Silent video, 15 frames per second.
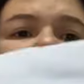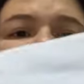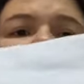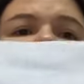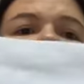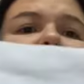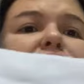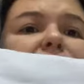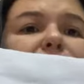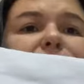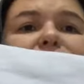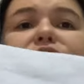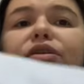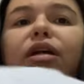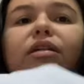eu sou
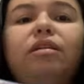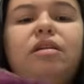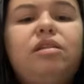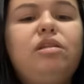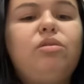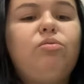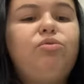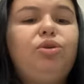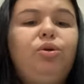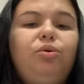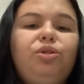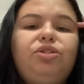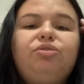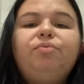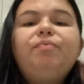apaixonada nesse tom de
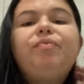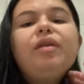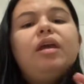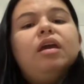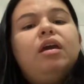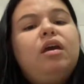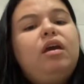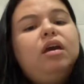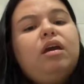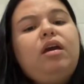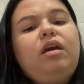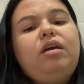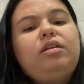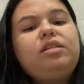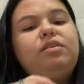roxo.
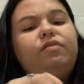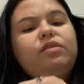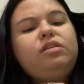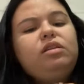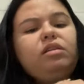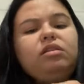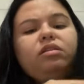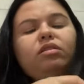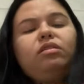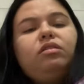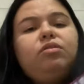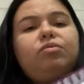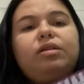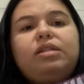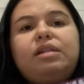Se vocês,
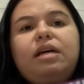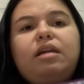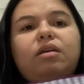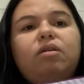então, quiserem